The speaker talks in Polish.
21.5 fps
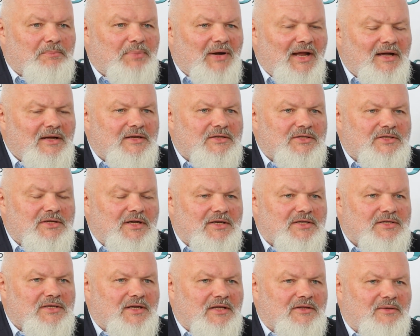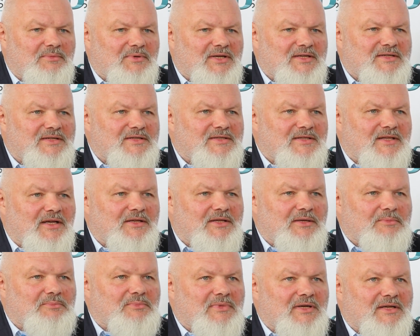Plug e, and Charge natomiast jest
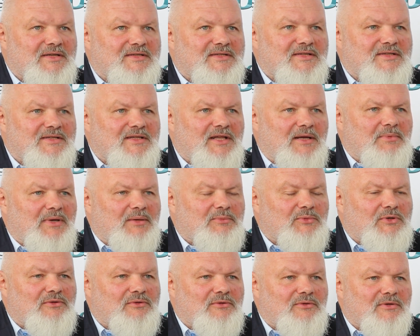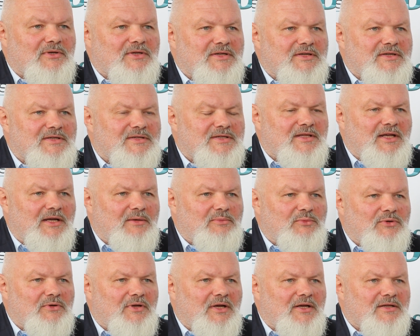takim systemem, który
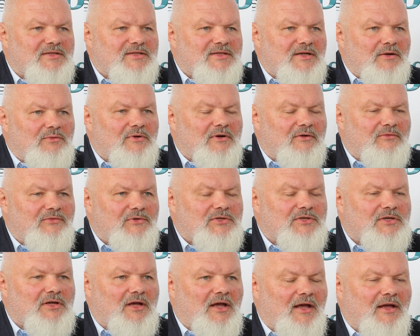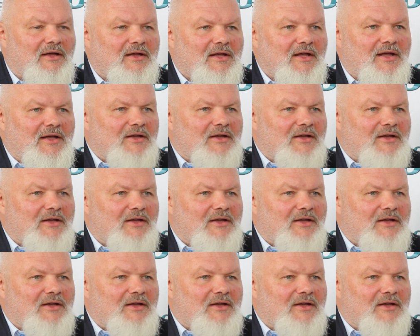zdejmuje całkowicie